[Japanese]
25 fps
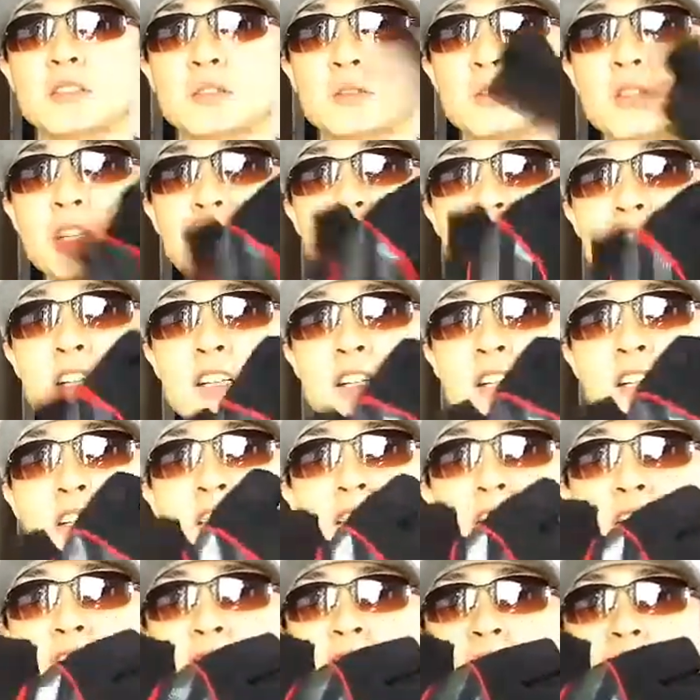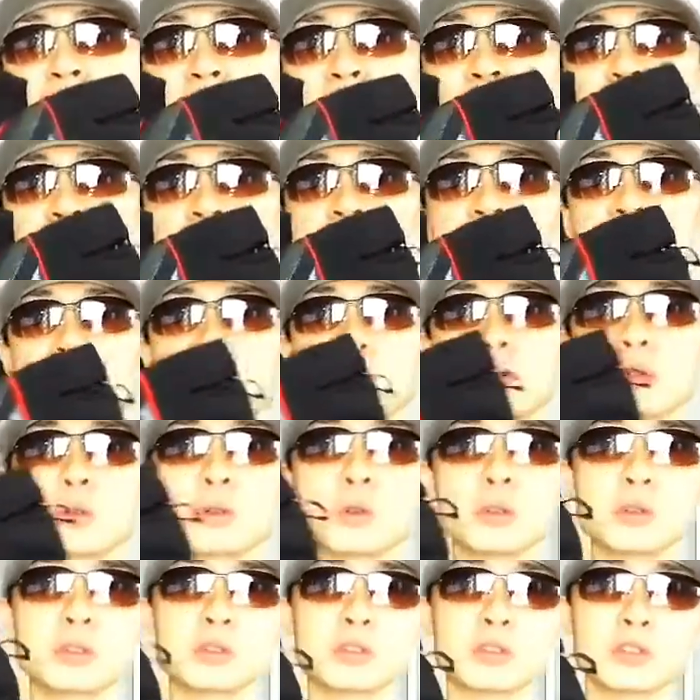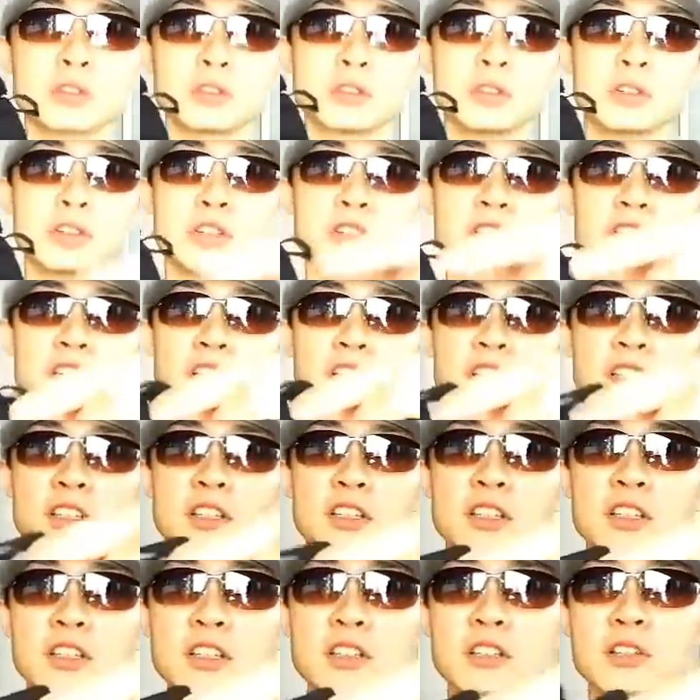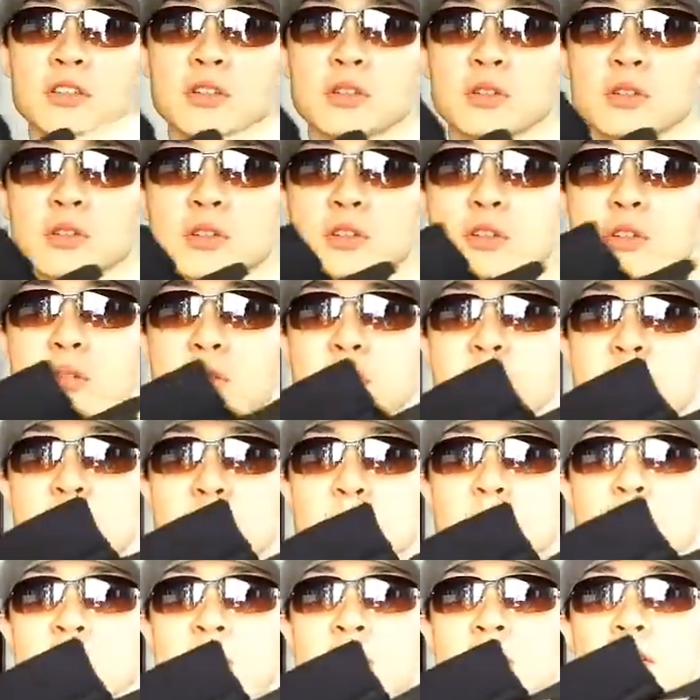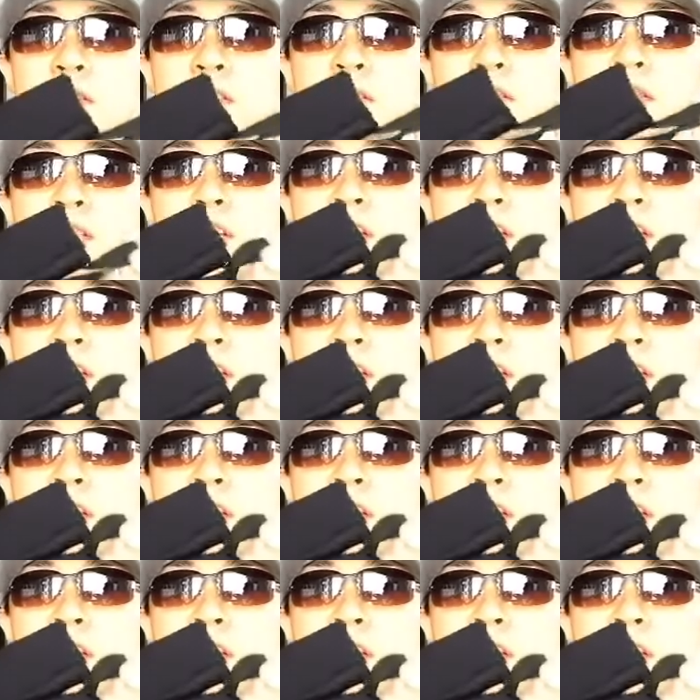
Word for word: 腕、手から取ろうとするときに、この紐があるん